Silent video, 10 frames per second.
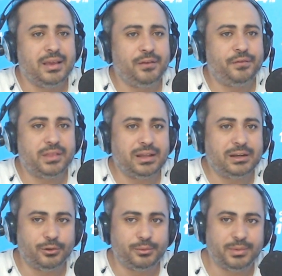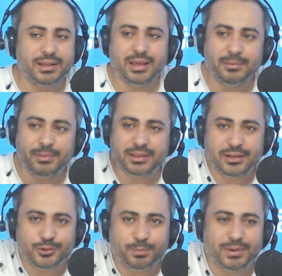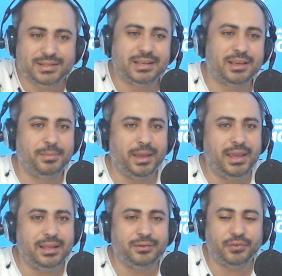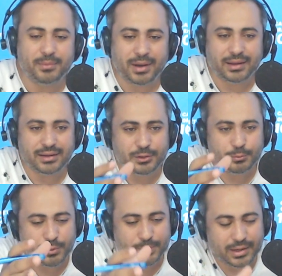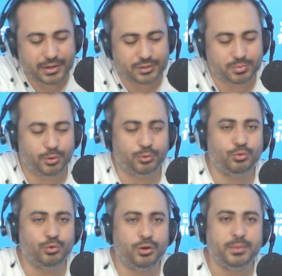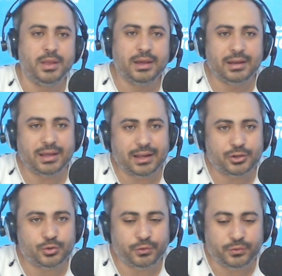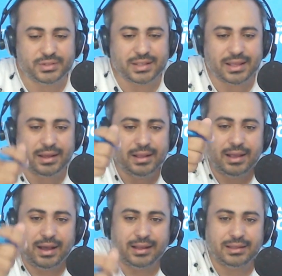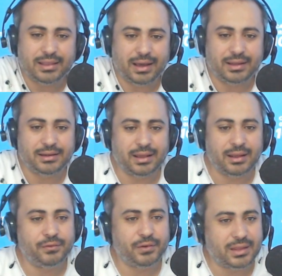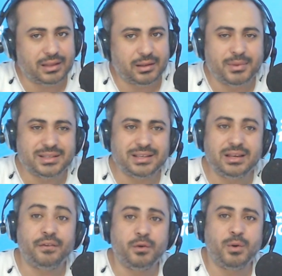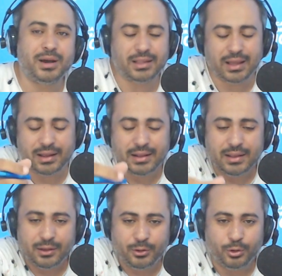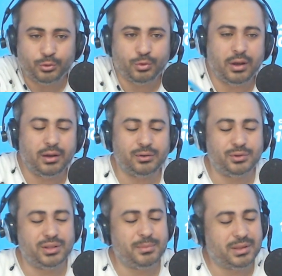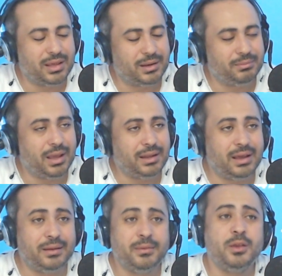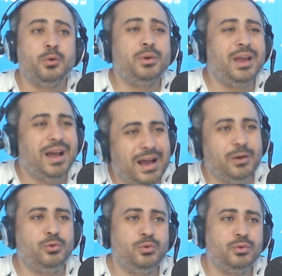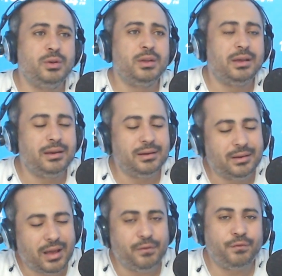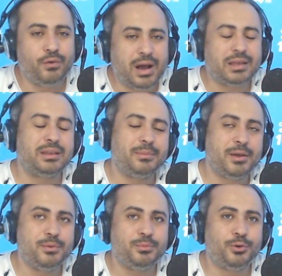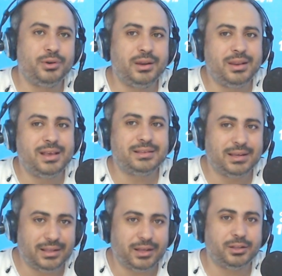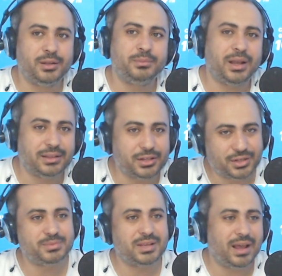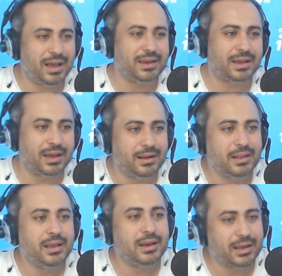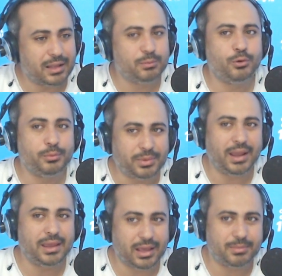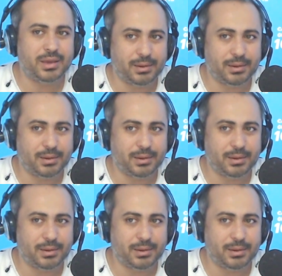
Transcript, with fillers: يفضلكم من غير ما نطيشوا البلاستيك بعيد فما عنا دي بوبيل نجم نحطوهم نخرجوا وزادة حتى إذا عندنا الفضلات المنزلية في وقتها نحطوها قدام هذا المدار نتاعنا ونحاولوا نخفوا اكثر ما يمكن الناس اللي تخدم تحت الشمس الحارقه اللي نقدموا لهم تحيه كبيره